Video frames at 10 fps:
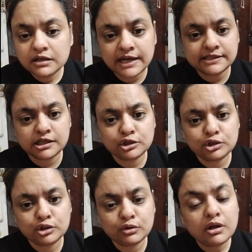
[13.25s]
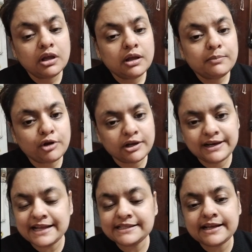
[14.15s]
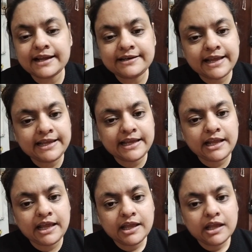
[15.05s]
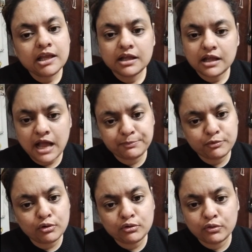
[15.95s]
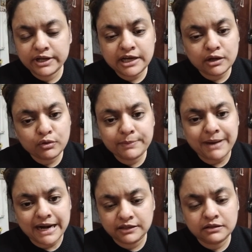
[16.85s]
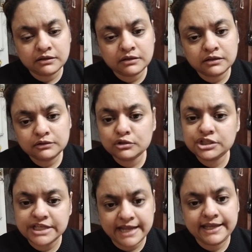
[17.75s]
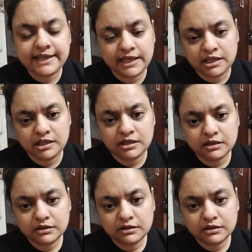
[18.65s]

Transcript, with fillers: कर सकते हो प्रोग्रेस करने के लिए आपको कोई ना कोई पार्टनर तो चाहिए ही